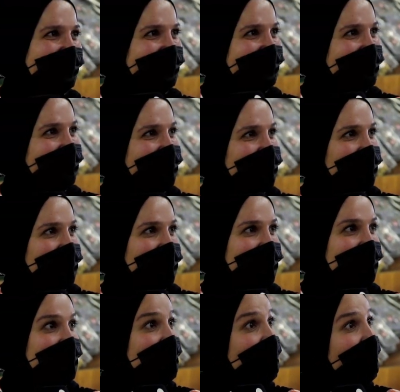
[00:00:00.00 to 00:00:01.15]
akrep misin bir de?
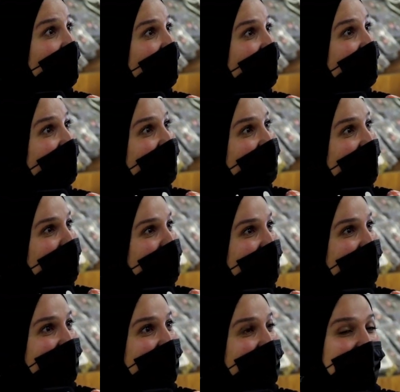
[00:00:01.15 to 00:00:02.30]
Nereden
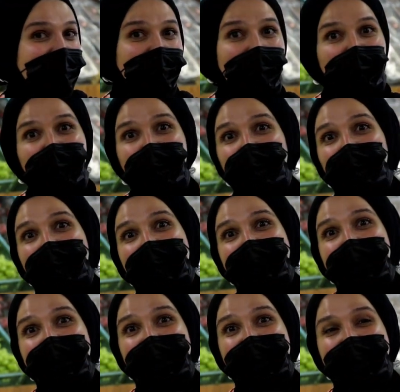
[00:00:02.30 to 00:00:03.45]
bildiniz? Bak bunu benim
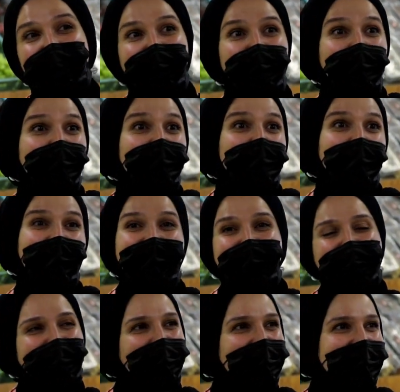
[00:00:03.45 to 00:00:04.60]
söylememiştim. Akrep, bunu
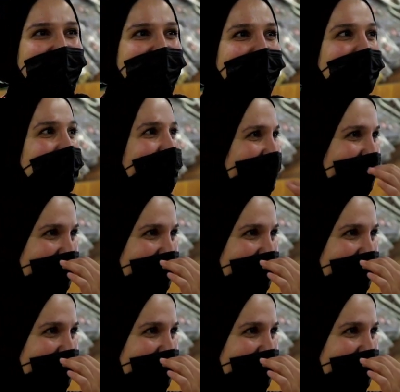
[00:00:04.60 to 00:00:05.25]
söylememiştim. Benim